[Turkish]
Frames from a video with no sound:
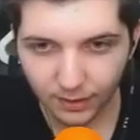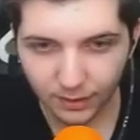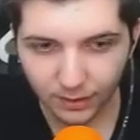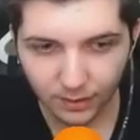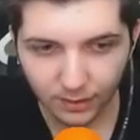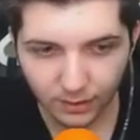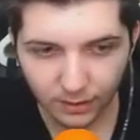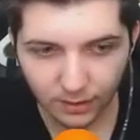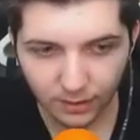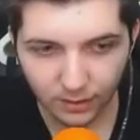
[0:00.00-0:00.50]
Enes
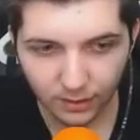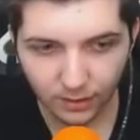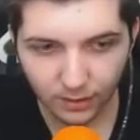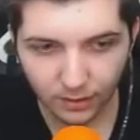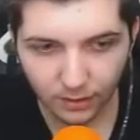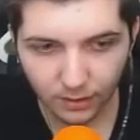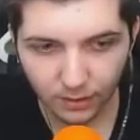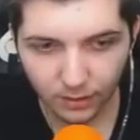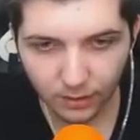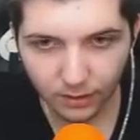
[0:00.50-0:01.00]
çok güzel aşağı
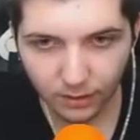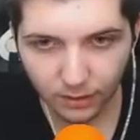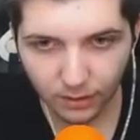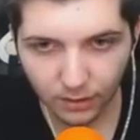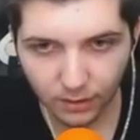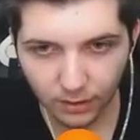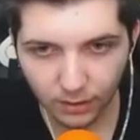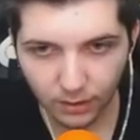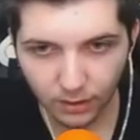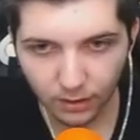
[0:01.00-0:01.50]
ettim. Aa
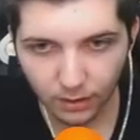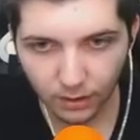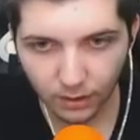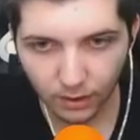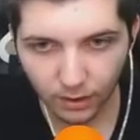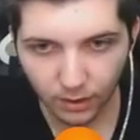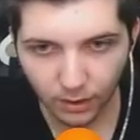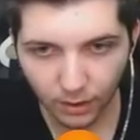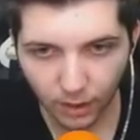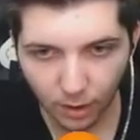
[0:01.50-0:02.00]
ben de
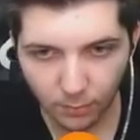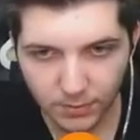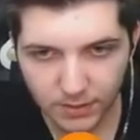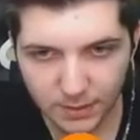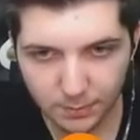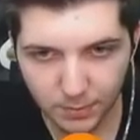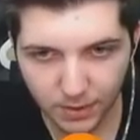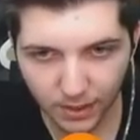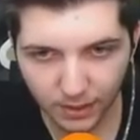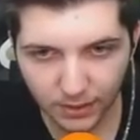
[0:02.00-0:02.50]
yapamadım. Abi
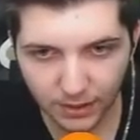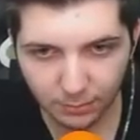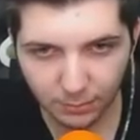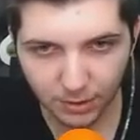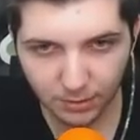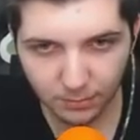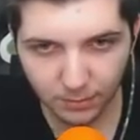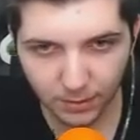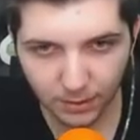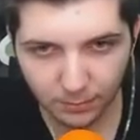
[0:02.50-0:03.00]
spin
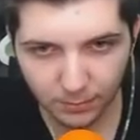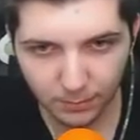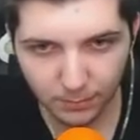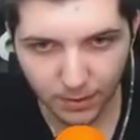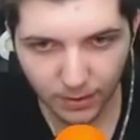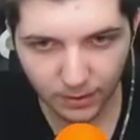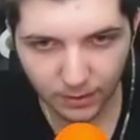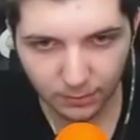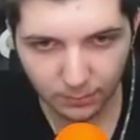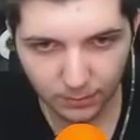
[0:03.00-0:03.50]
attı benim araba
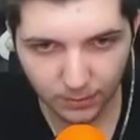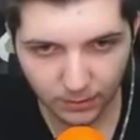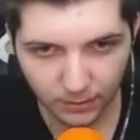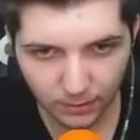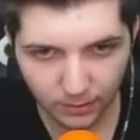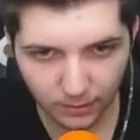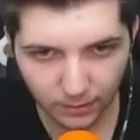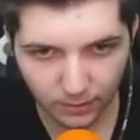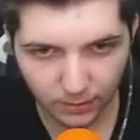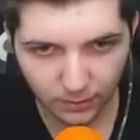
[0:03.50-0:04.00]
mal gibi.
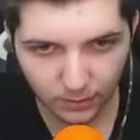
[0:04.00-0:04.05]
